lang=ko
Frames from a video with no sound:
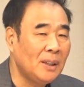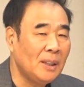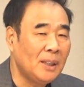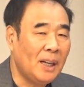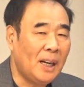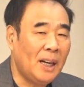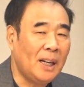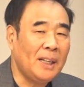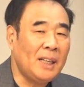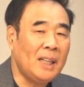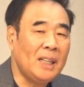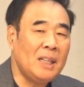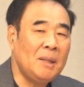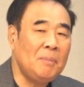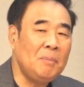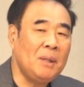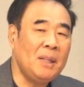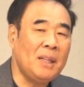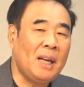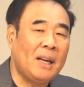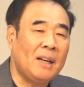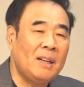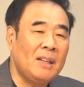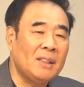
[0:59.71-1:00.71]
하나님이
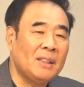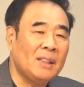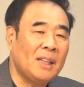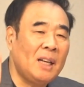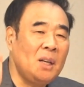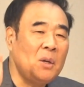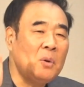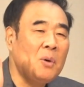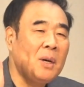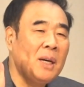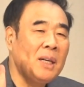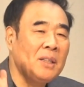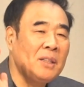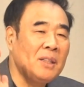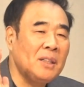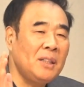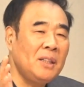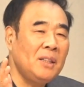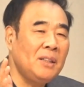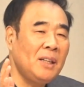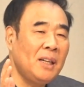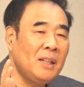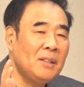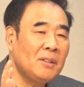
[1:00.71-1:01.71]
나를
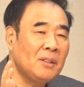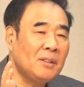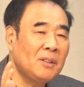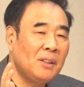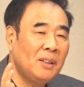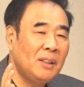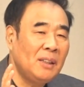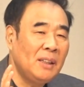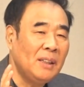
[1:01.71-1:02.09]
사용하시는 데 있어서